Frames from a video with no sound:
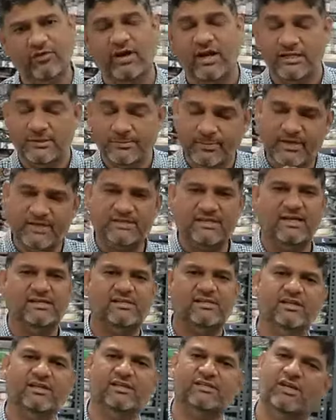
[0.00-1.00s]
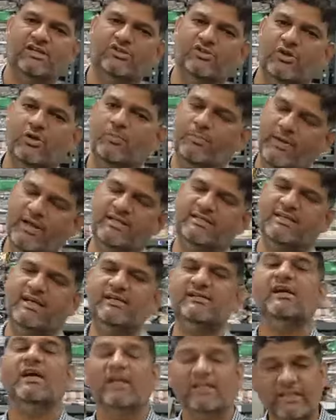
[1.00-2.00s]
హ్యాండ్స్ బిగ్ సైజ్లో తీసుకొచ్చాను ప్లస్ సైజ్
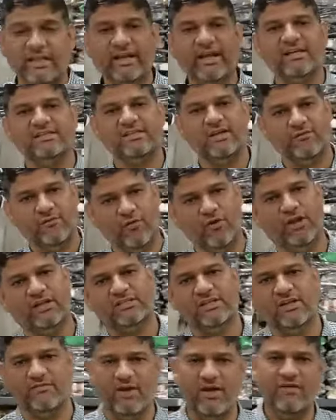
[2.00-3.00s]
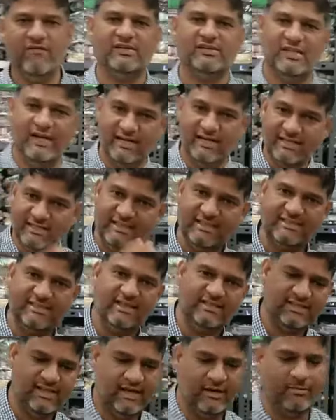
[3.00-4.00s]
త్రీ ఎక్స్ఎల్ ఫోర్ ఎక్స్ఎల్ ఫైవ్ ఎక్స్ఎల్ అండ్ సిక్స్
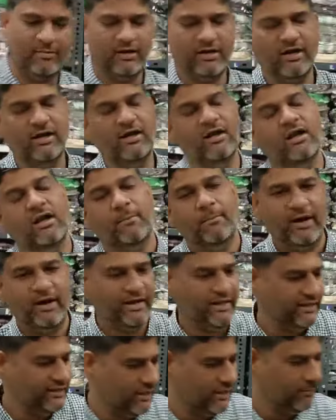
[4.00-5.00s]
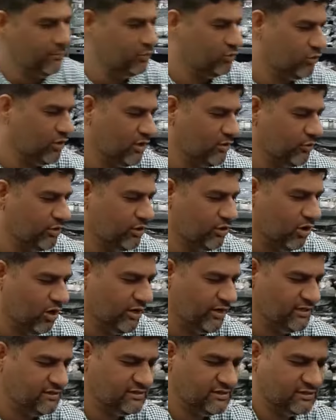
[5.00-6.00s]
ఎక్స్ఎల్ అనమాట మనకి ఇంతకుముందు కూడా కొన్ని
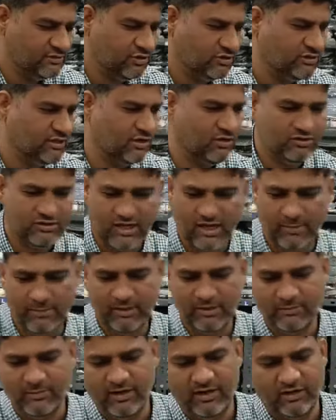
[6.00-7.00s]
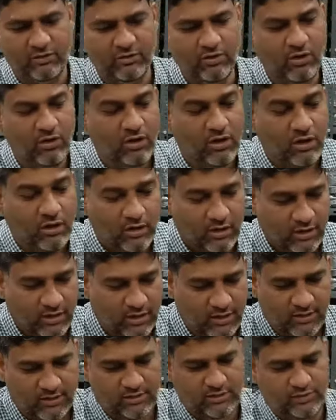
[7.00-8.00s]
క్వాలిటీస్ తీసుకొచ్చాను చాలామంది మనకు
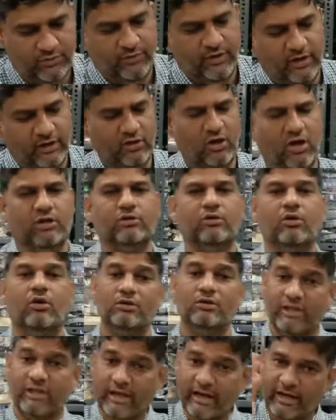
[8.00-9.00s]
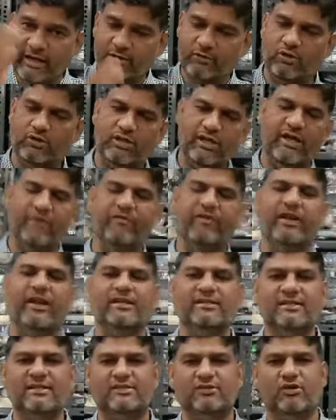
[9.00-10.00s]
ట్వెల్వ్ క్లాత్లో త్రీ కొద్దిగా హెవీ రేంజ్
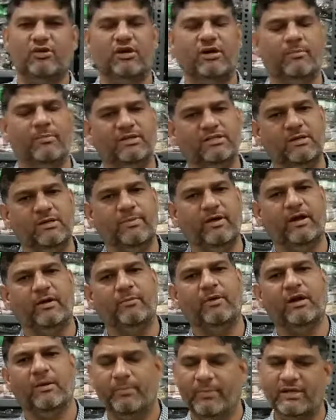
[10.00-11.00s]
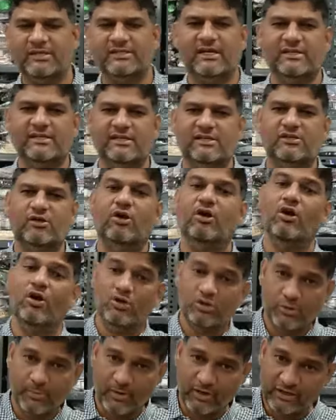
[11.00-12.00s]
తీసుకొని రమ్మని చెప్పారనమాట బిగ్ సైజెస్లో సో
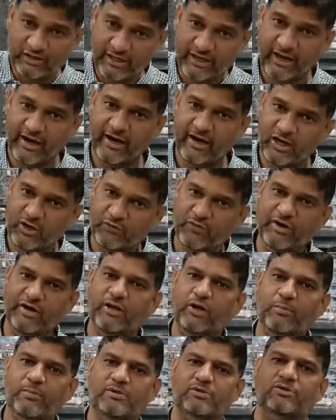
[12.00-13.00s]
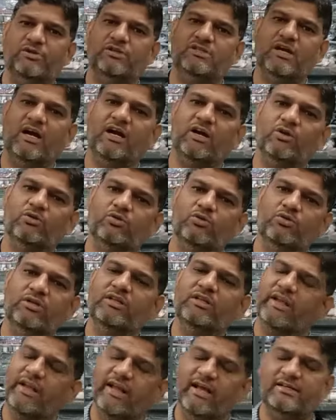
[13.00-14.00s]
మనకు త్రీ హండ్రెడ్ ట్వంటీ రూపీస్ నుంచి స్టార్ట్ అవుతుంది
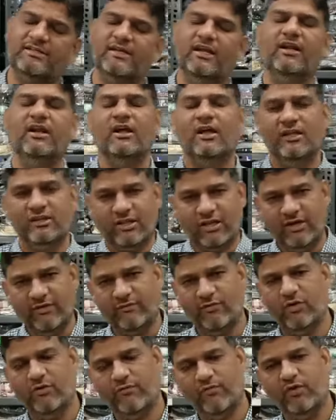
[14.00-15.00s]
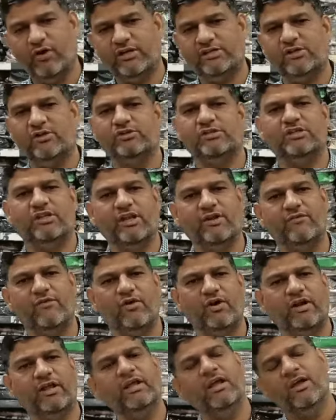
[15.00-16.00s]
త్రీ ఎక్స్ఎల్ త్రీ ఫోర్ ఫోర్ ఎక్స్ఎల్ వచ్చి త్రీ
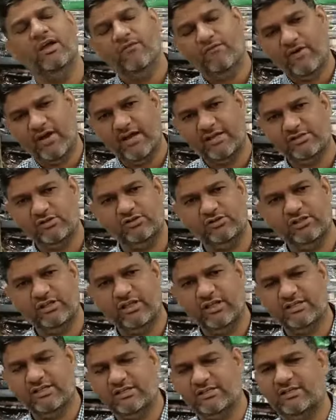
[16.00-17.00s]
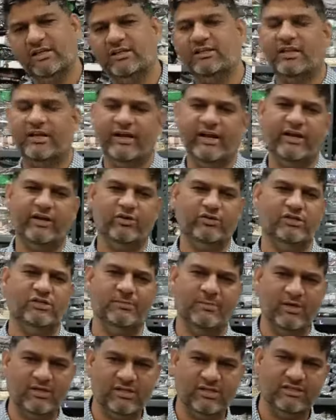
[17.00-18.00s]
ఫార్టీ ఫైవ్ ఎక్స్ఎల్ వచ్చి త్రీ సిక్స్టీ త్రీ ఎయిటీ వచ్చేసి
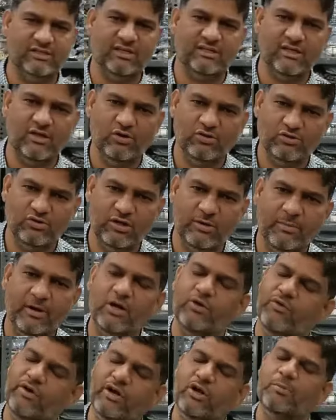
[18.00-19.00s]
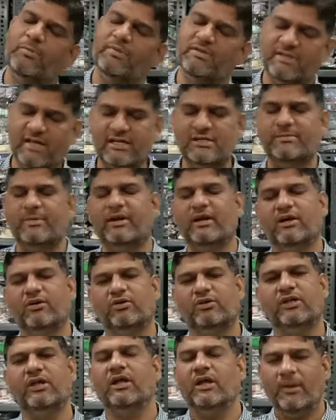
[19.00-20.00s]
మనకు సిక్స్ ఎక్స్ఎల్ వస్తుంది అనమాట ట్వంటీ రూపీస్ సైజ్ పెరిగిన
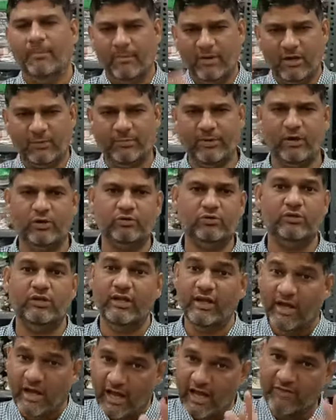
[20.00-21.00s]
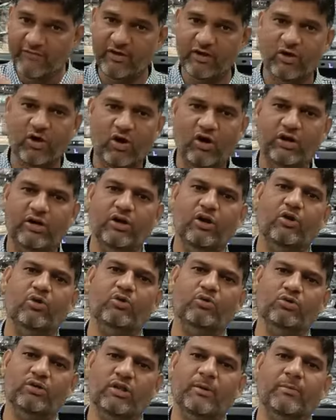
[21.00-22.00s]
కొద్ది మనకు పెరుగుతుంది హెవీ క్వాలిటీలో
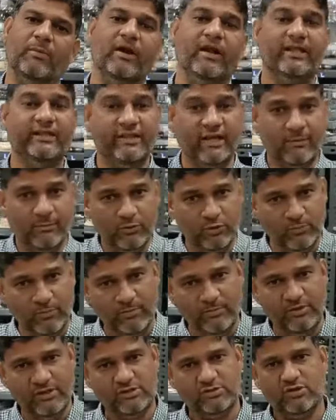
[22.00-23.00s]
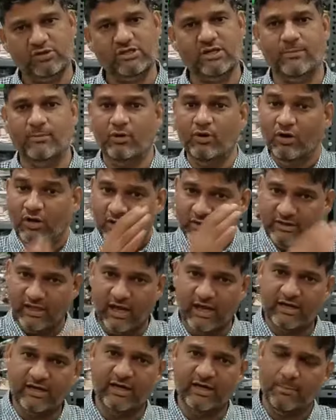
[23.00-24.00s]
ఉంటుంది అనమాట ఇంతకుముందు మేము తీసుకొచ్చాము
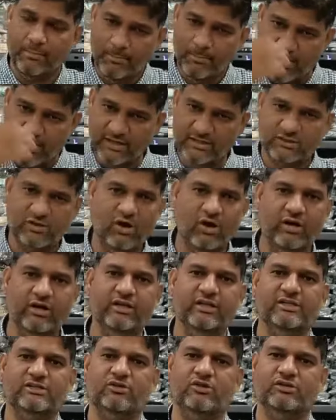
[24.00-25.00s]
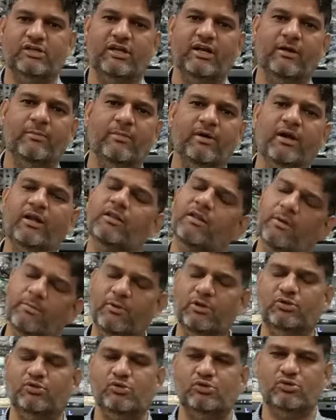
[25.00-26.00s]
దానికంటే ప్లస్ క్వాలిటీ తీసుకొచ్చాను అనమాట దాన్ని మీరు
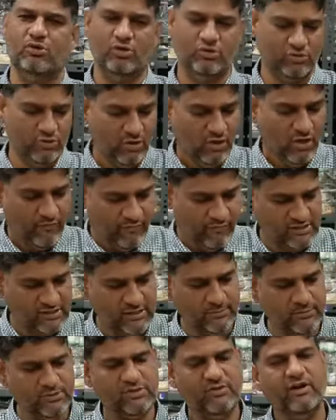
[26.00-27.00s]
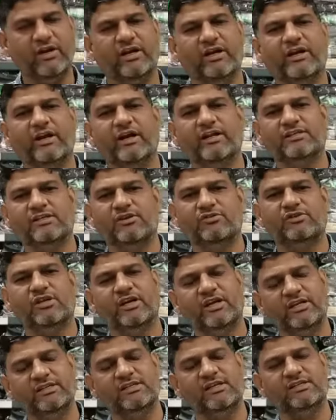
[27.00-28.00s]
చూసుకోవచ్చు ఫస్ట్ టైం వాళ్ళకి ఇంట్రడక్షన్ ఇస్తాం టీ
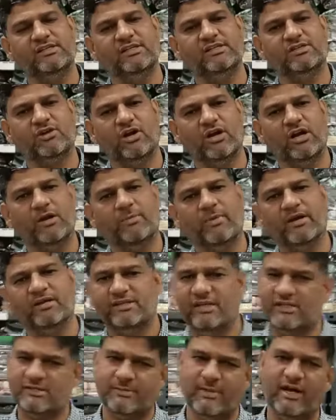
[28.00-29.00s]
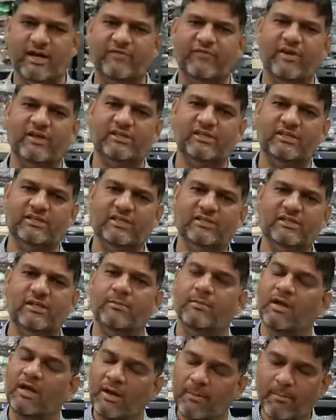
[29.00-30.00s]
షర్ట్ జీన్స్ కాటన్ ప్యాంట్ షర్ట్స్ మ్యానుఫ్యాక్చరింగ్ చేస్తాం
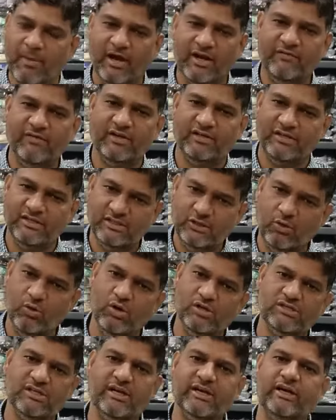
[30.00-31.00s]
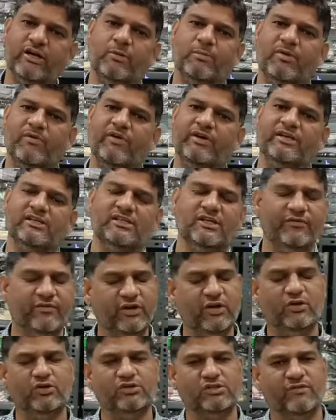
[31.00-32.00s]
మ్యానుఫ్యాక్చర్ చేసి హోల్సేల్ రేట్లో ప్రొవైడ్ చేసి వీడియో
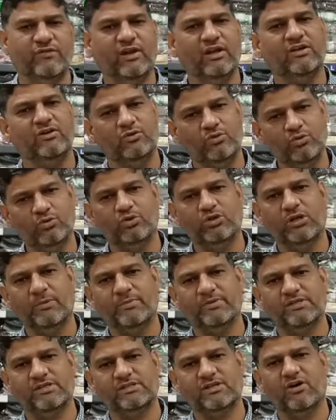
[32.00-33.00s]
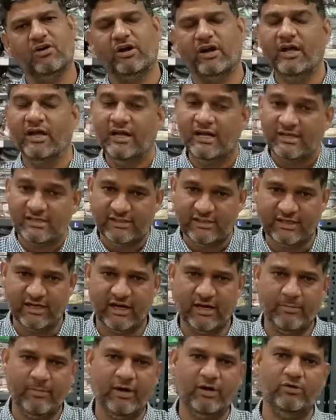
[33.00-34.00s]
చూసే వాళ్ళకు టూ టు త్రీ పీసెస్ కావాలన్నా
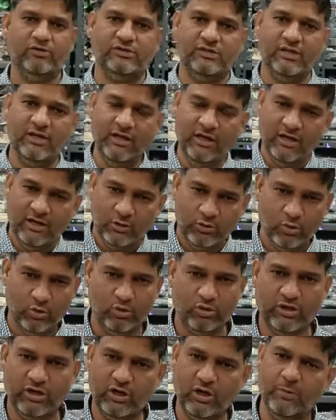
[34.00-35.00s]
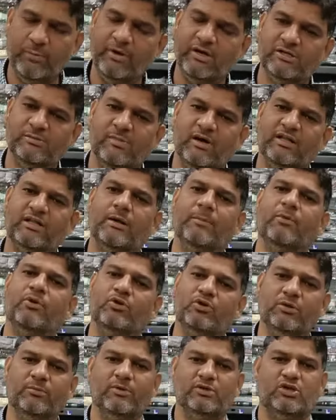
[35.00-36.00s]
బ్యాండ్ నుంచి టూ టు త్రీ కిలోమీటర్స్ మాత్రమే
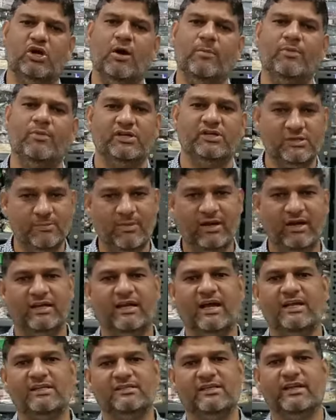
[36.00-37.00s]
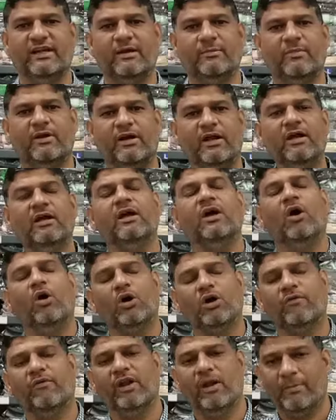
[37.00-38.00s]
ఉంటుంది మా షాప్ వచ్చేసి మల్కాజ్గిరి అనమాట
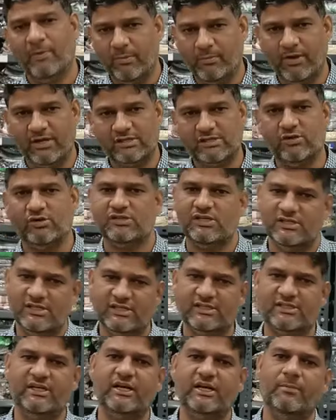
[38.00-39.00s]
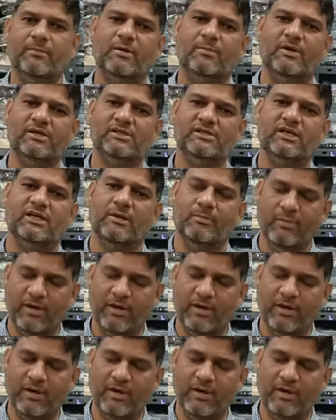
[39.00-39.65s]
ఒకవేళ మీరు బస్సులో వస్తే సిక్స్టీన్ నెంబర్ బస్ ఎక్కి